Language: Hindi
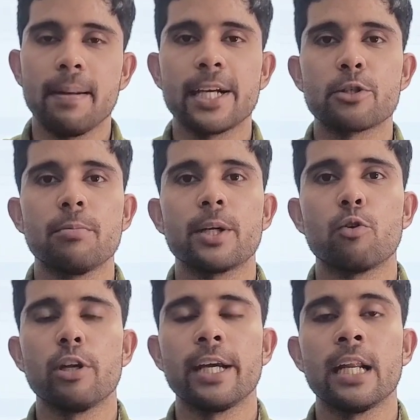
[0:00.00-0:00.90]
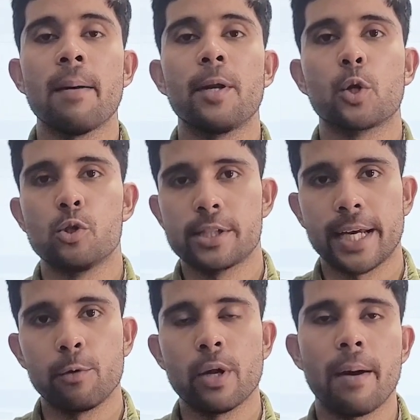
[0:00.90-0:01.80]
एप्लीकेशन बिल्कुल लीगल है बिल्कुल
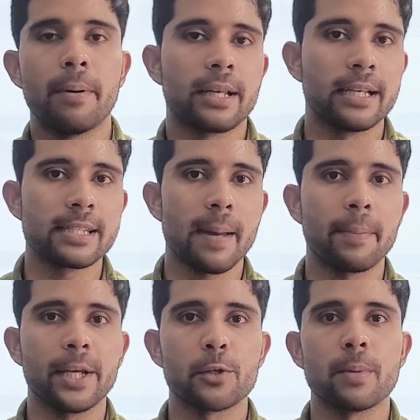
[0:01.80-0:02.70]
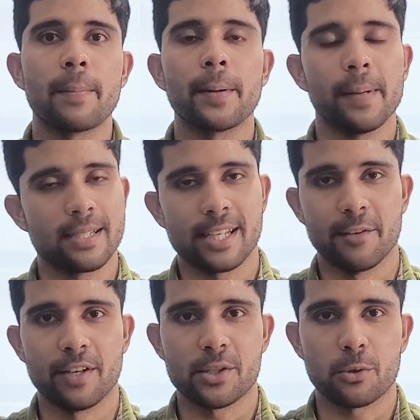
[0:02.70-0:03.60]
जेन्यून है बट इस एप्लीकेशन में आपके पैसे
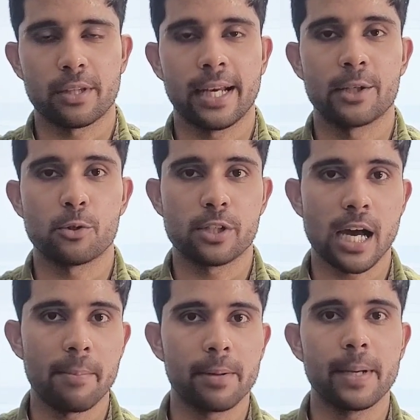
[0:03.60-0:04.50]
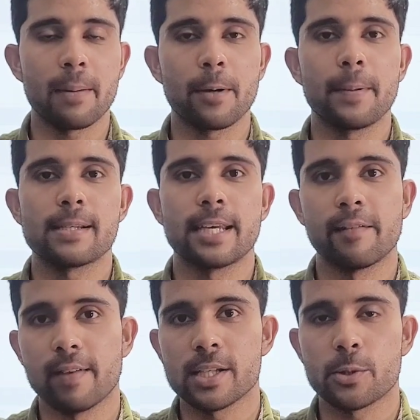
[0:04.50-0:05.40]
इन्वेस्ट होते हैं सो so, जहाँ पर भी आपके पैसे
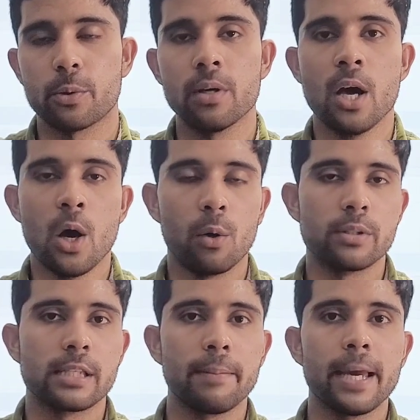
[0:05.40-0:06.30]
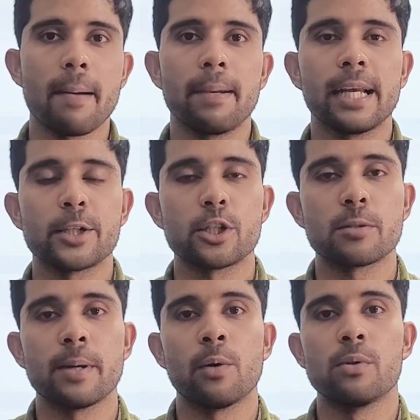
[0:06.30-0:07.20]
इन्वेस्ट हो उन सभी
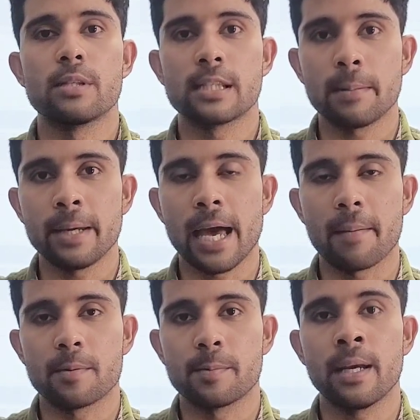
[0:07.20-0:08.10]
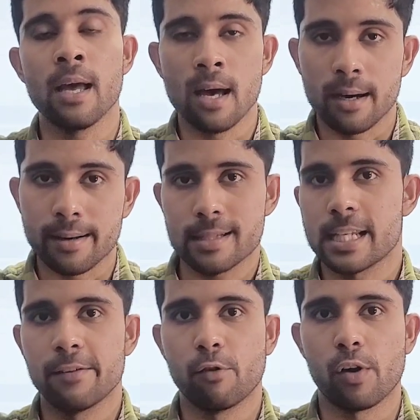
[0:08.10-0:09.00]
एप्लीकेशन में उन सभी ऐप्स में
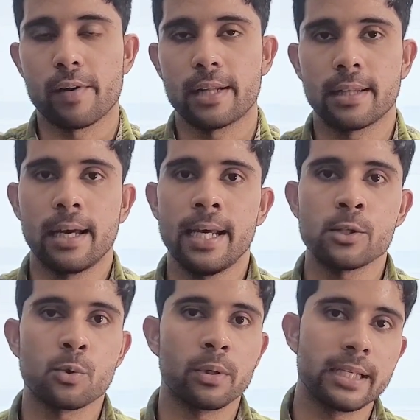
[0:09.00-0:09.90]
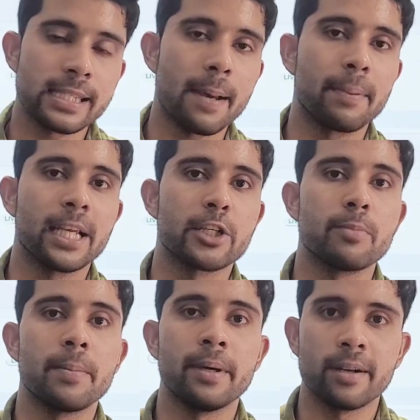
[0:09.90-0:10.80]
रिस्क इन्वॉल्व रहता है सो इस
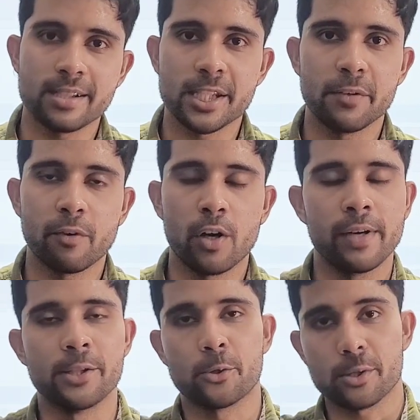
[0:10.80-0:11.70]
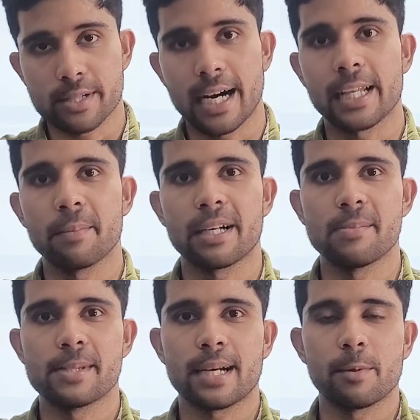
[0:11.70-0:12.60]
एप्लीकेशन में भी रिस्क इन्वॉल्व है सो स्टार्टिंग में
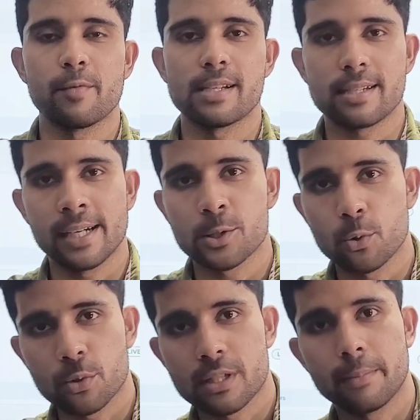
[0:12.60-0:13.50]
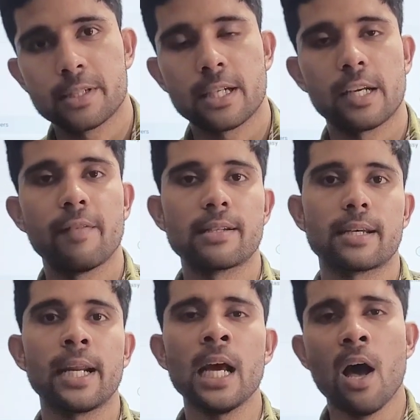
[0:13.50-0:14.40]
कम से कम इन्वेस्ट करें सोच समझ कर
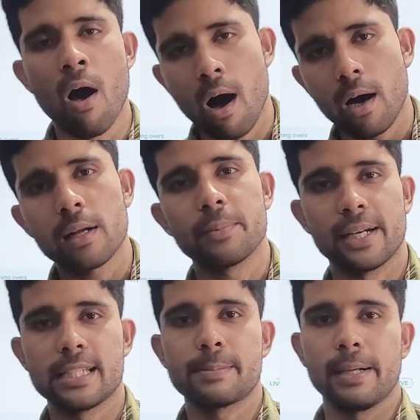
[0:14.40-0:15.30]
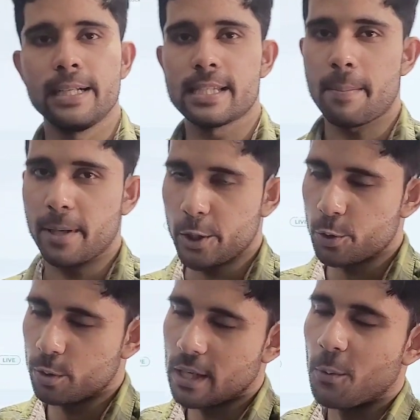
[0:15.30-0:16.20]
इन्वेस्ट करें और अपने रिस्क पर इस
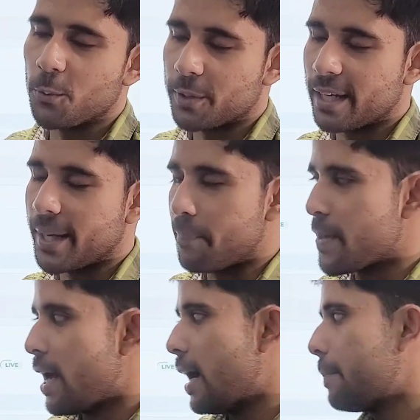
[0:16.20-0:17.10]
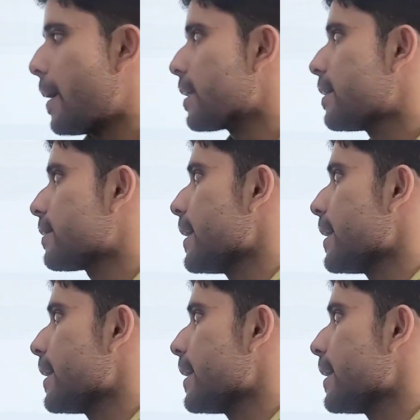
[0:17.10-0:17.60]
एप्लीकेशन को डाउनलोड करें अब बात